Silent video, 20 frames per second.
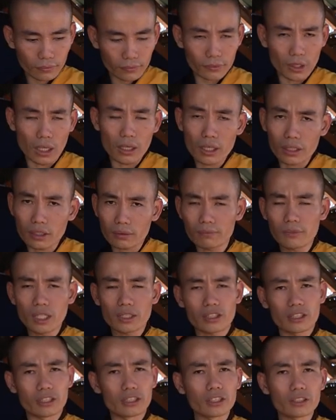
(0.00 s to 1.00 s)
Đó là cũng là
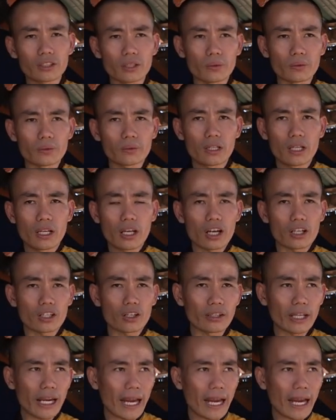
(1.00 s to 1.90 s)
sự hưởng thụ. Ngồi